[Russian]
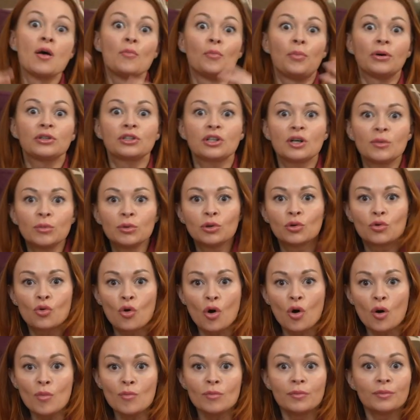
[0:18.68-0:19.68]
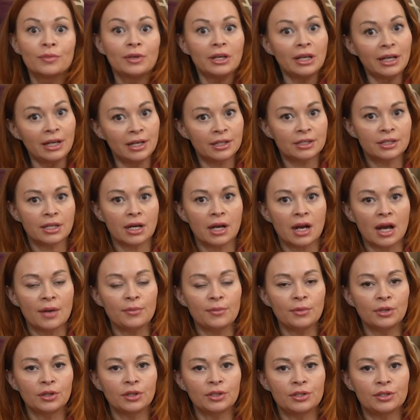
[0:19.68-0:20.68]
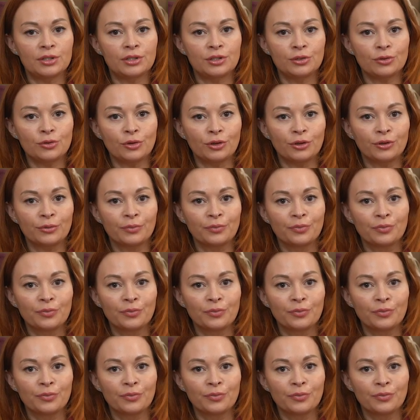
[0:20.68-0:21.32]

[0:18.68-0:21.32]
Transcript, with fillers: Под каблуком или за каменной стеной –